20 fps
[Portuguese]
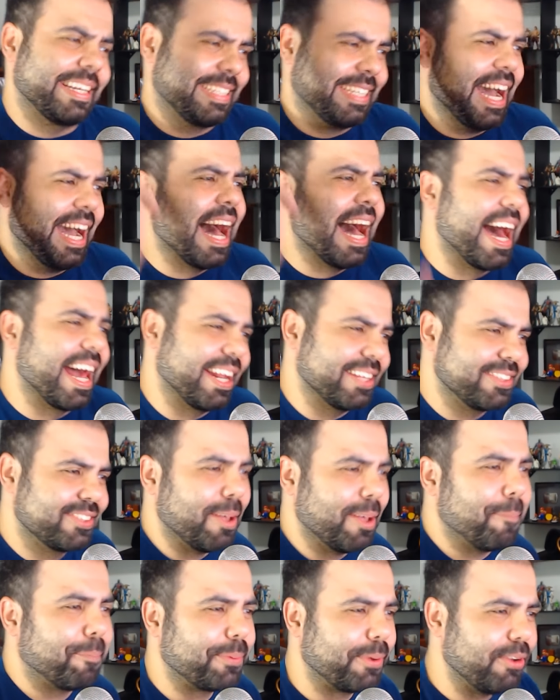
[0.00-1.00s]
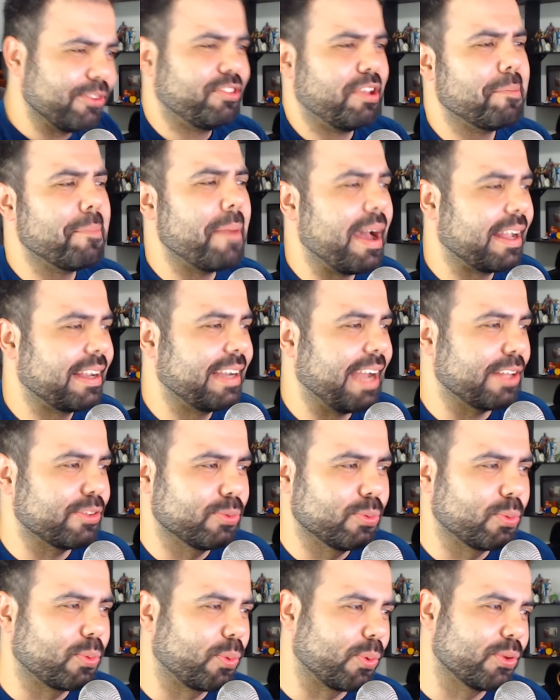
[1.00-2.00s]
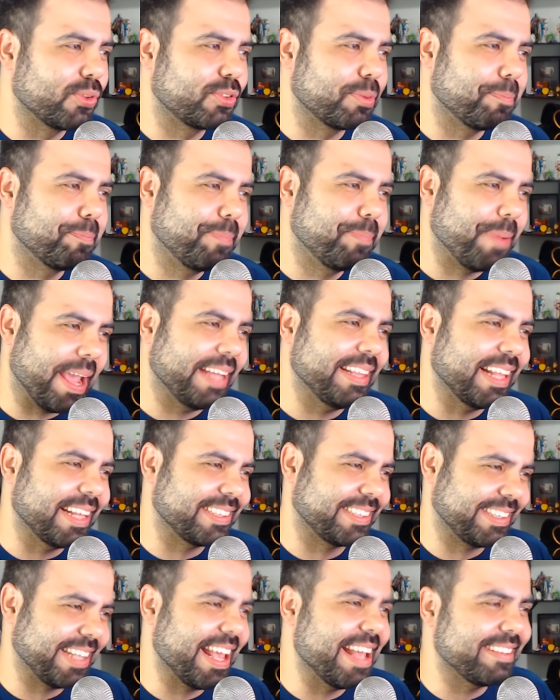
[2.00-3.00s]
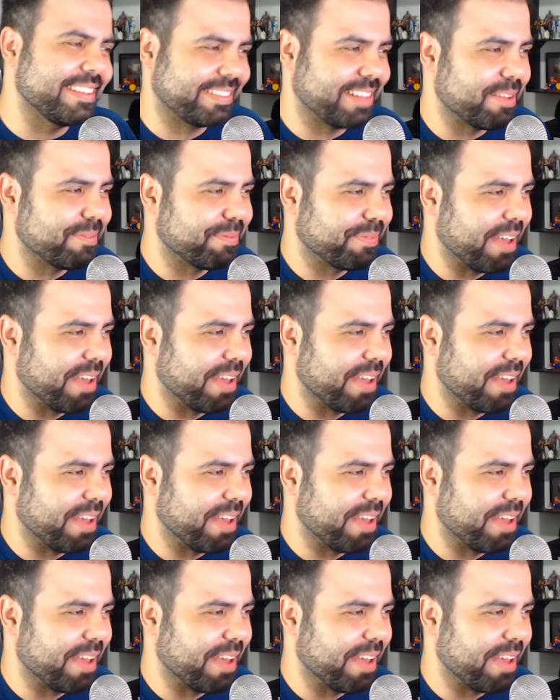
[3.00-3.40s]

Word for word: cara, só porque eu tinha marcado um cruzo bem na sexta,